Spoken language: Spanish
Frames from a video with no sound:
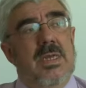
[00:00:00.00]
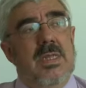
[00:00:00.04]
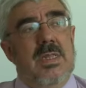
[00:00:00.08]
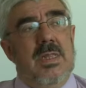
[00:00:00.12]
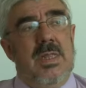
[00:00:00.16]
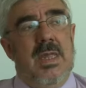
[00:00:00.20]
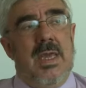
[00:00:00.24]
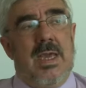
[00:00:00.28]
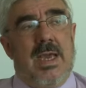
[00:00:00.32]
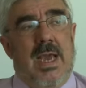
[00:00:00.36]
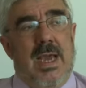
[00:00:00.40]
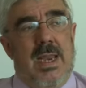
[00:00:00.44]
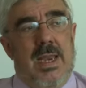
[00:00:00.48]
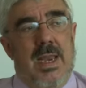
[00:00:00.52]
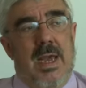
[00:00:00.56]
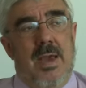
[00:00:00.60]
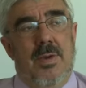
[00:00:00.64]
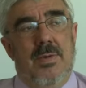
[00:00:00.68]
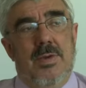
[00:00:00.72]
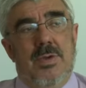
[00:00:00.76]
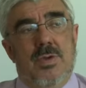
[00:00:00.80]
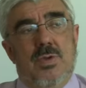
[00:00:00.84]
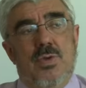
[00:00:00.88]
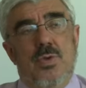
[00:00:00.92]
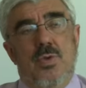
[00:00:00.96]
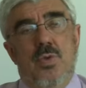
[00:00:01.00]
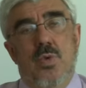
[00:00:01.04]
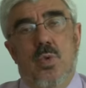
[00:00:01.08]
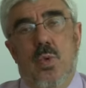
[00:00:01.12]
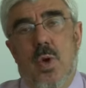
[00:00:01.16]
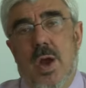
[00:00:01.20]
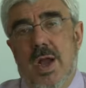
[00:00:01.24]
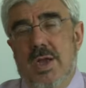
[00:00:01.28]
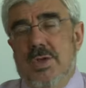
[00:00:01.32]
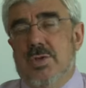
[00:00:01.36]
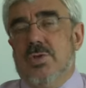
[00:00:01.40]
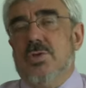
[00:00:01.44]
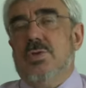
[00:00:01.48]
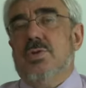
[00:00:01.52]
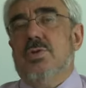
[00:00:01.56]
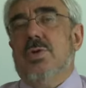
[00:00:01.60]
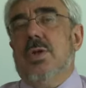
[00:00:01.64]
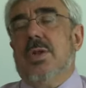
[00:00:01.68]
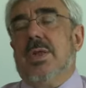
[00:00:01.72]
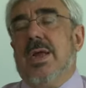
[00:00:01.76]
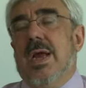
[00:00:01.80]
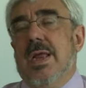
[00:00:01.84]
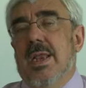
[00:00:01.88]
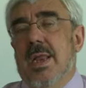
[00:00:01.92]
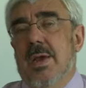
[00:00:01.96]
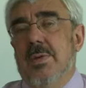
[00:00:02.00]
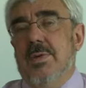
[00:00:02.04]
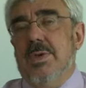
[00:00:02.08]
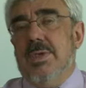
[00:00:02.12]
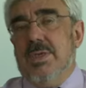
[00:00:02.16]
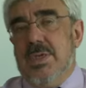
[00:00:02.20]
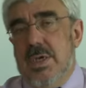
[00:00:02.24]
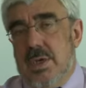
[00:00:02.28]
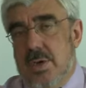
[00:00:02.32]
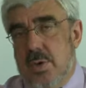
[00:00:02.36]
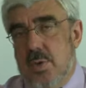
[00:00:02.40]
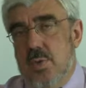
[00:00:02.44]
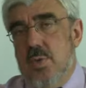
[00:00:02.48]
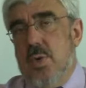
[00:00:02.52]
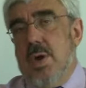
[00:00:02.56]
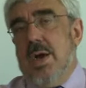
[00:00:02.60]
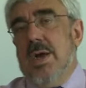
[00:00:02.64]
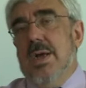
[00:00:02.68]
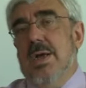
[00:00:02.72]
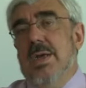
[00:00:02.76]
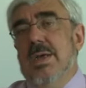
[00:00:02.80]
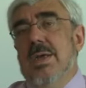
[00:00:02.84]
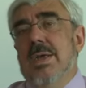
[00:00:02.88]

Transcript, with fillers: de cannabis uruguayo, el cannabis charrúa,